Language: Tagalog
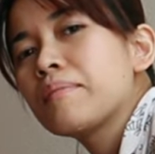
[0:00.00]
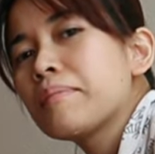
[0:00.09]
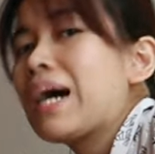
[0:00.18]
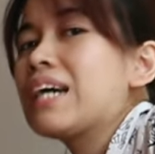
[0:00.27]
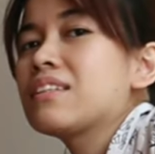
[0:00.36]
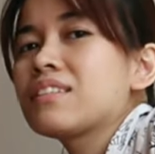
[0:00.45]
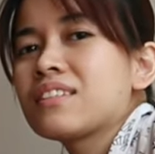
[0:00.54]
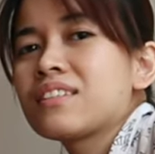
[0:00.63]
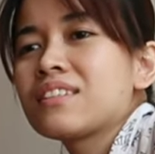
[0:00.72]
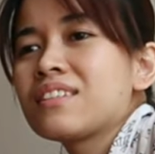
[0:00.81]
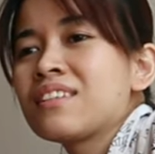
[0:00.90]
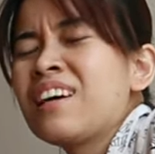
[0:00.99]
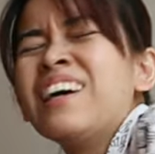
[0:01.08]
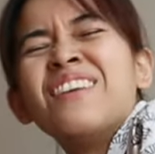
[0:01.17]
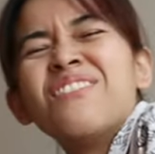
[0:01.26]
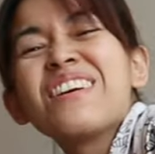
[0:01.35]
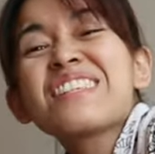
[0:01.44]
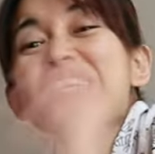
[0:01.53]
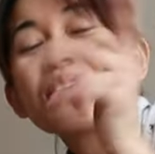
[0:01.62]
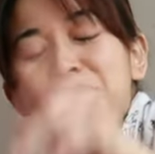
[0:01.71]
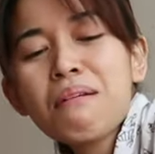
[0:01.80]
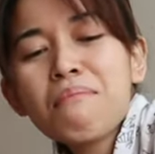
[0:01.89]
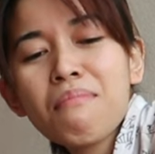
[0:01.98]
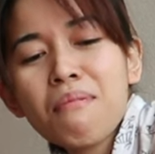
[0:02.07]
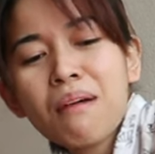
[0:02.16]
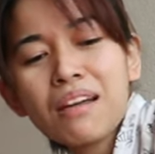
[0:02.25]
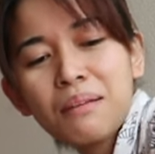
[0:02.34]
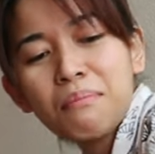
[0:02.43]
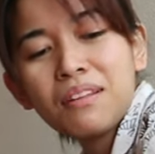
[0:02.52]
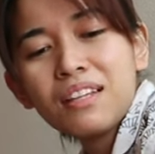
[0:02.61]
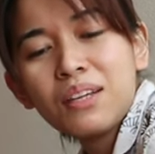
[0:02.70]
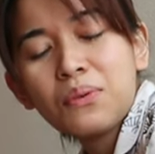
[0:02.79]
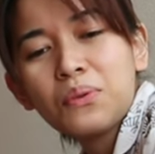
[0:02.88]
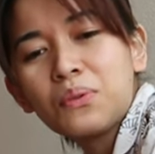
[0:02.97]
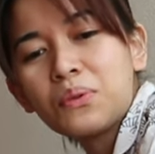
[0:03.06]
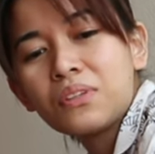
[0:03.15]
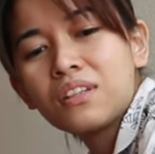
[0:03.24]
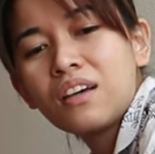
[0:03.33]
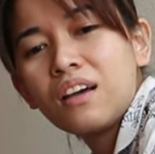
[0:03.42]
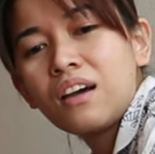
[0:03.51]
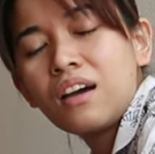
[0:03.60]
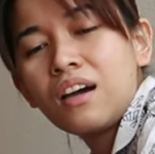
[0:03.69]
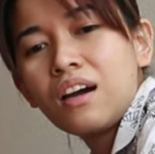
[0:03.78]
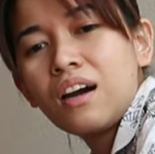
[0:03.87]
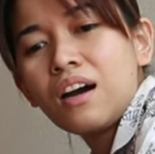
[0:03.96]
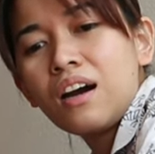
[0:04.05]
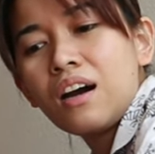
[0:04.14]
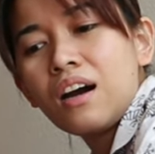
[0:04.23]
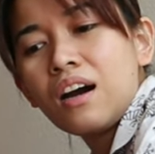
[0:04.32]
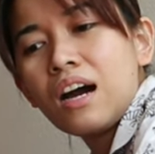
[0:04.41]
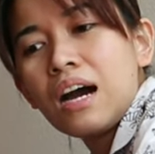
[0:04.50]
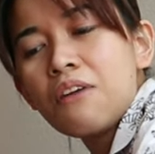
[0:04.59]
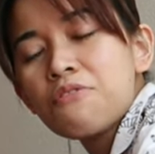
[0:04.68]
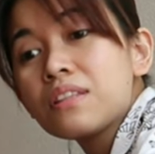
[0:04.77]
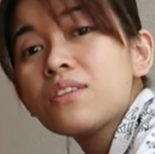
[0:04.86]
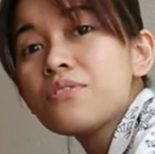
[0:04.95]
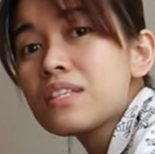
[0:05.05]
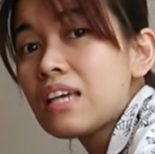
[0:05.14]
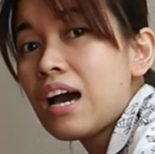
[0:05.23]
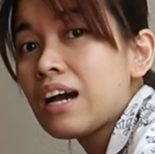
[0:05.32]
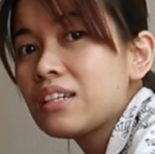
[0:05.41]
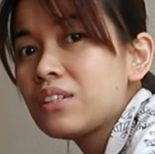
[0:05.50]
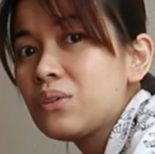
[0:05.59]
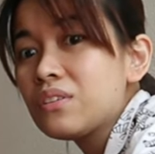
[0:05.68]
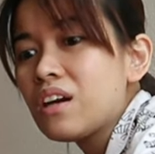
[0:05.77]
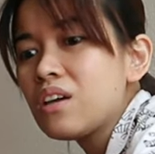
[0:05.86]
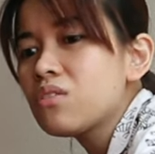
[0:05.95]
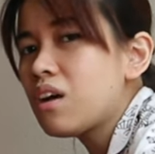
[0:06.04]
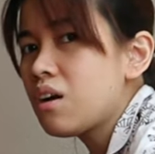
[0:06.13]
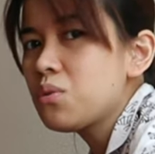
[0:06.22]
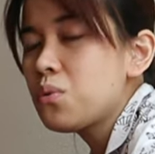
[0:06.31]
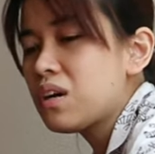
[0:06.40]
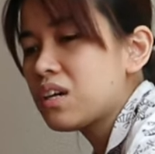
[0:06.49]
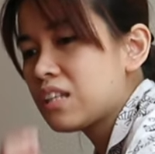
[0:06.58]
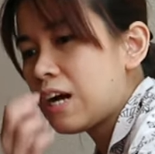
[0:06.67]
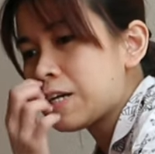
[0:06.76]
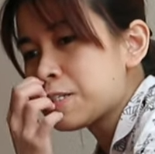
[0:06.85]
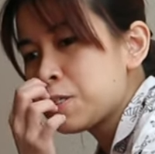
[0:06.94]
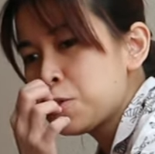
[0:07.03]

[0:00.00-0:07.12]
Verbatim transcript: Pants. Basta yung pambaba na binili ko noon, fit na fit sa akin yun. Ngayon, ang luwag na kasi